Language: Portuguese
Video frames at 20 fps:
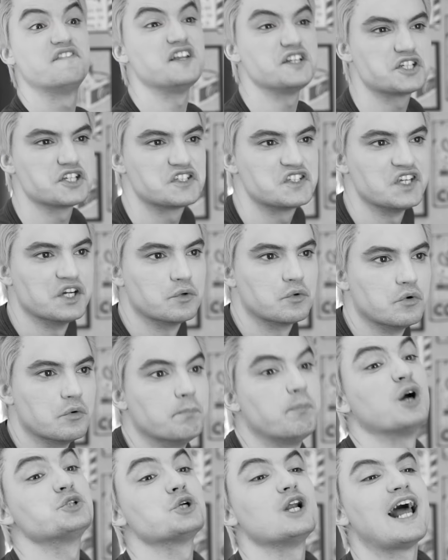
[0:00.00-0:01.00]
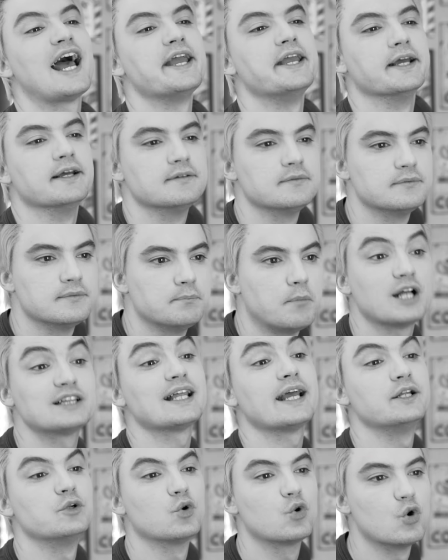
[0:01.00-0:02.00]
25. Pode olhar aí.
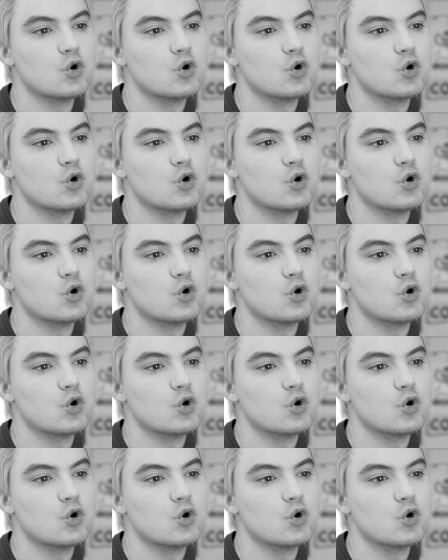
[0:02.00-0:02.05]
Bota aí no